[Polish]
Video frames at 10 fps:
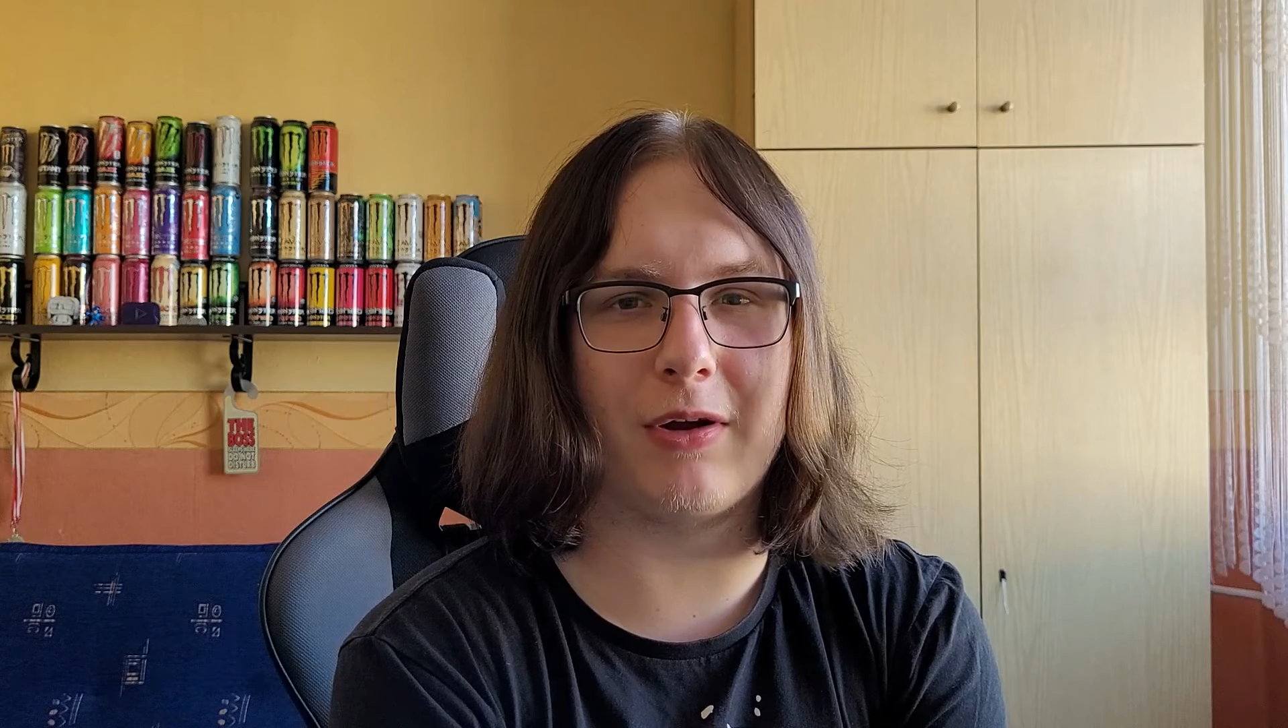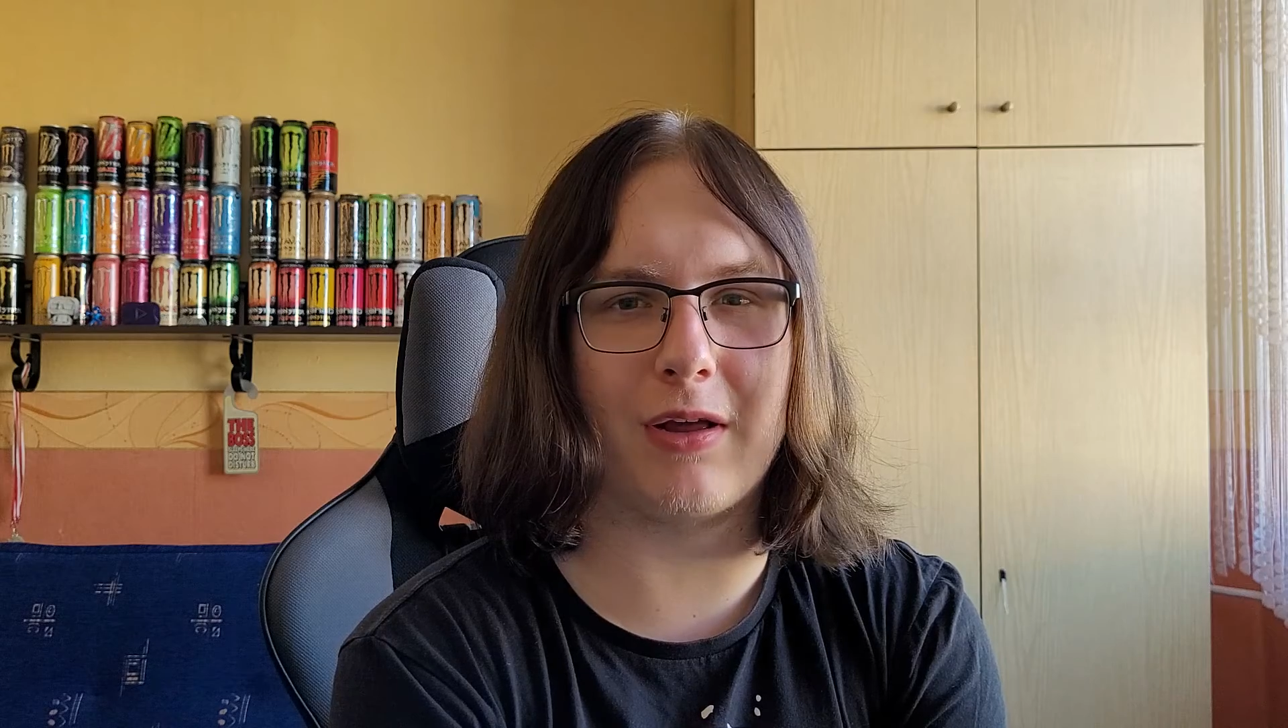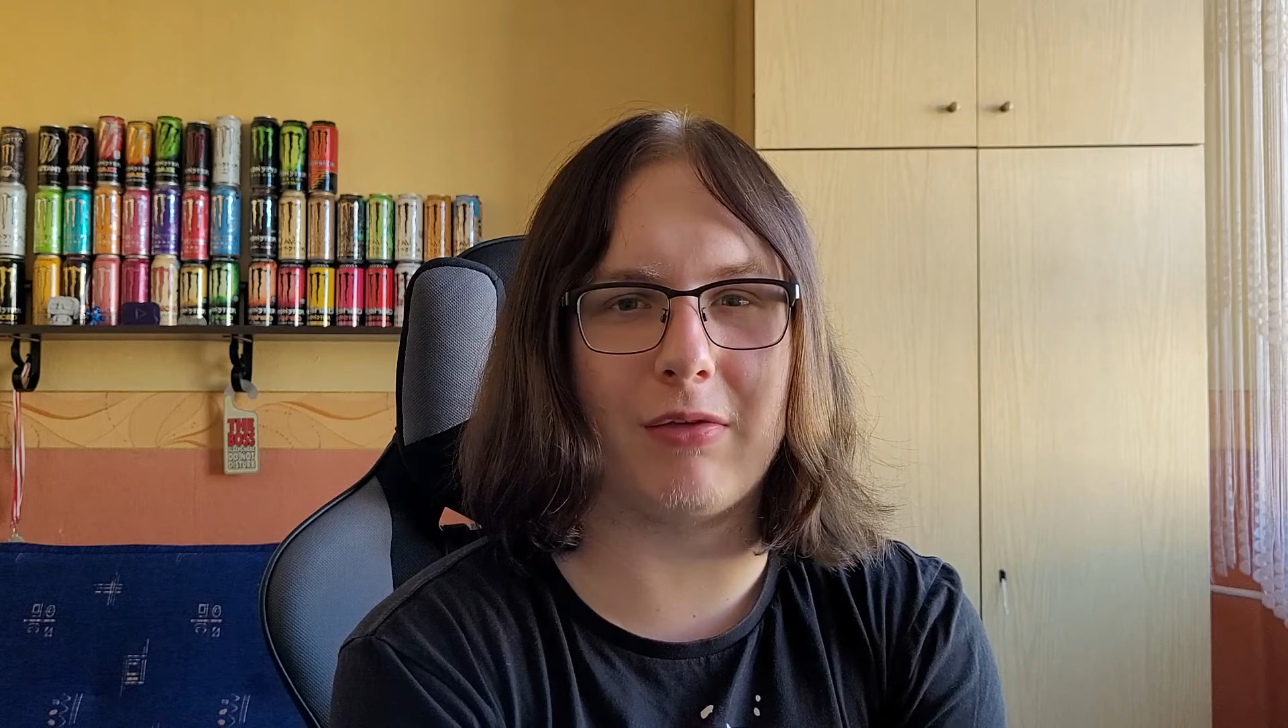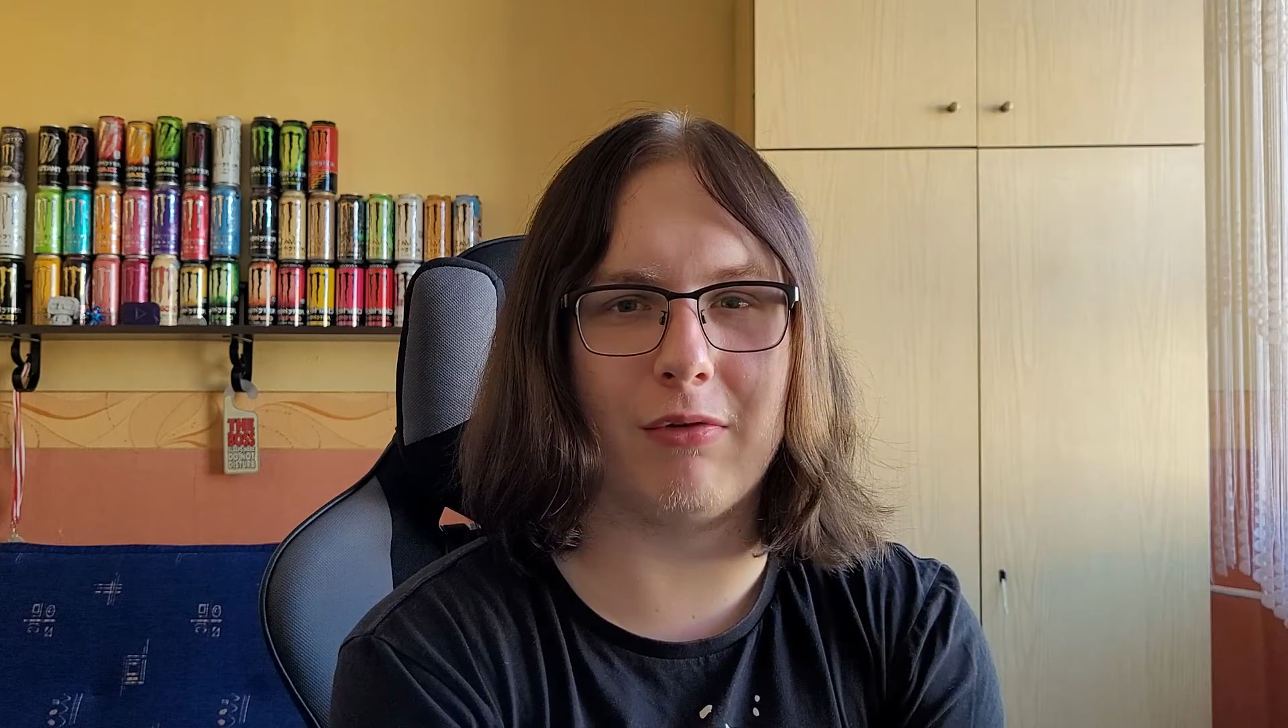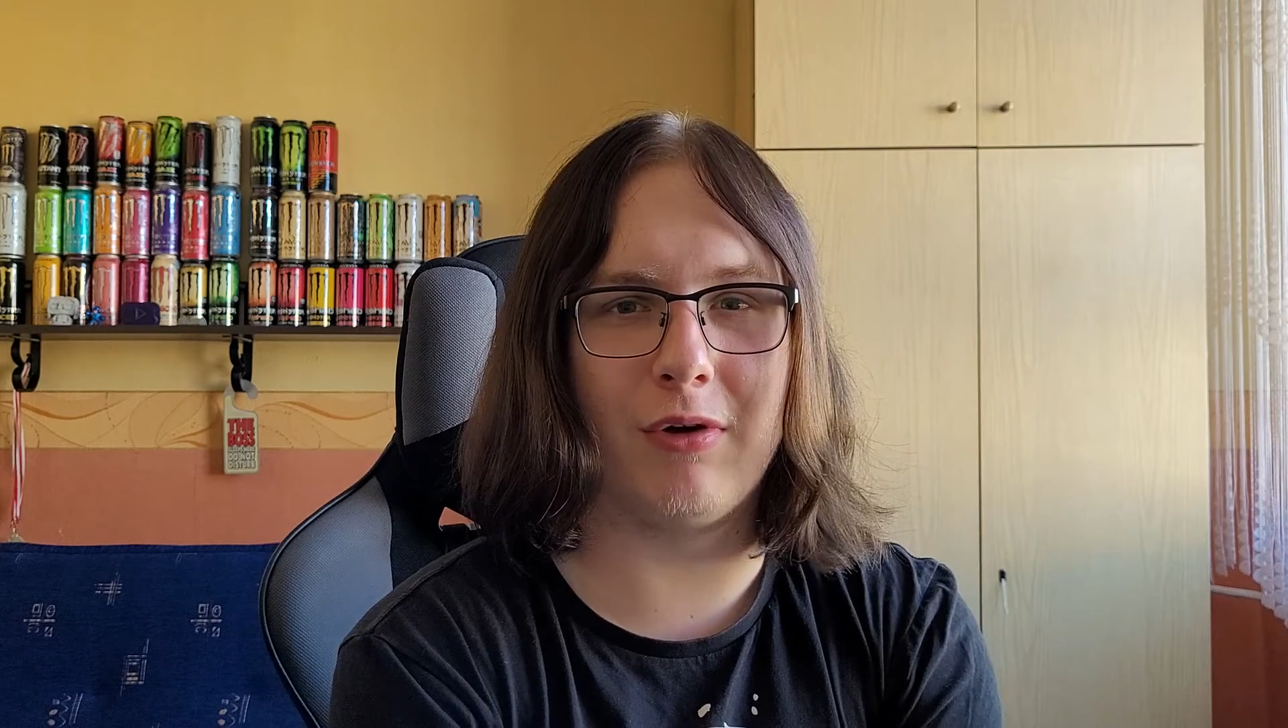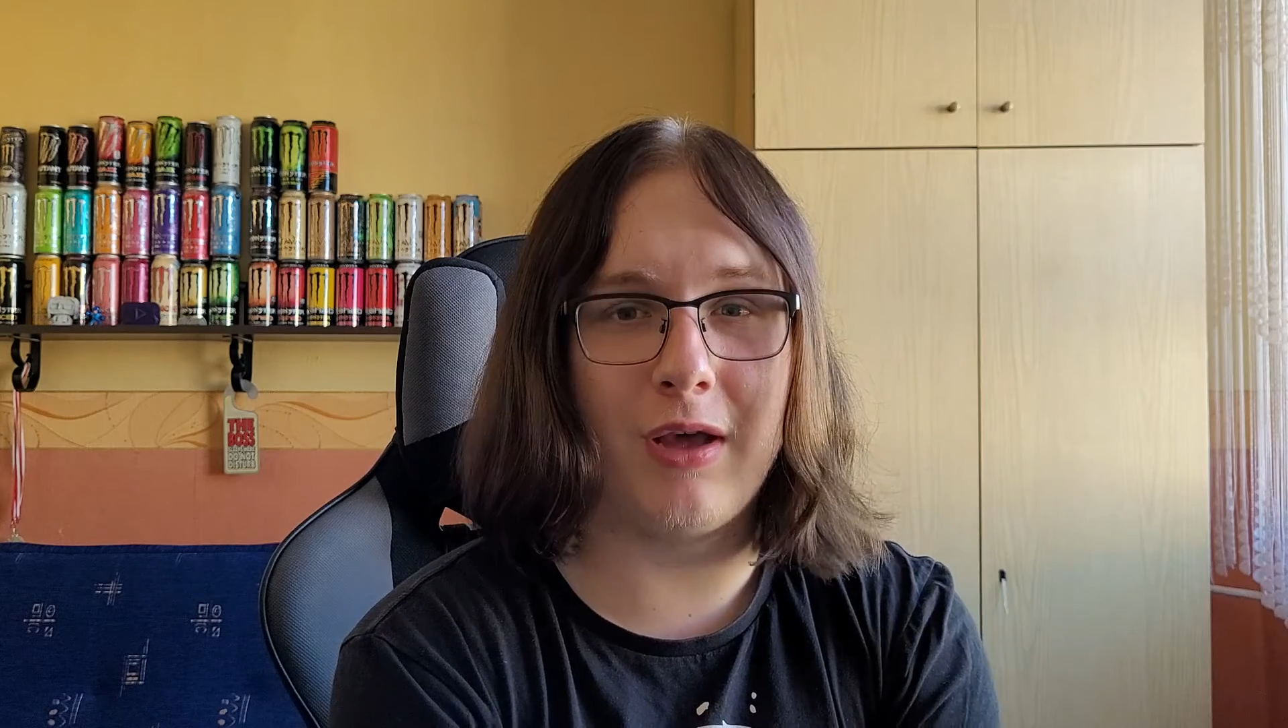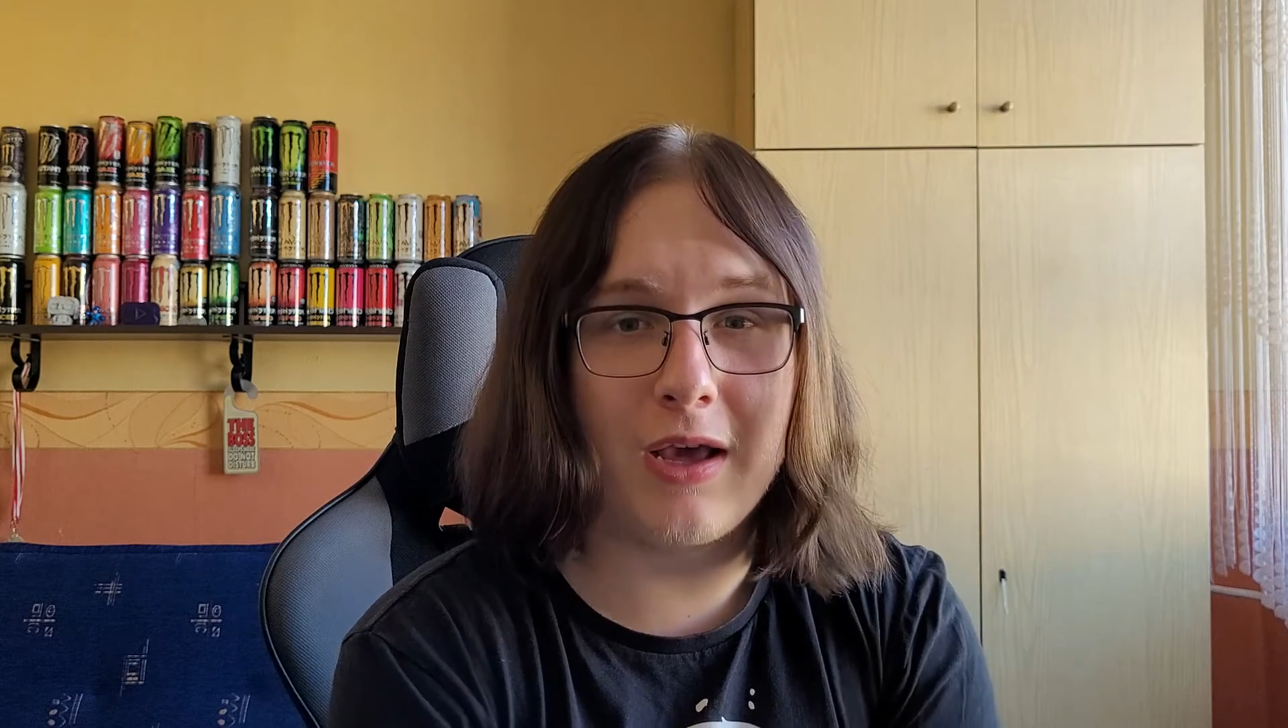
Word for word: razu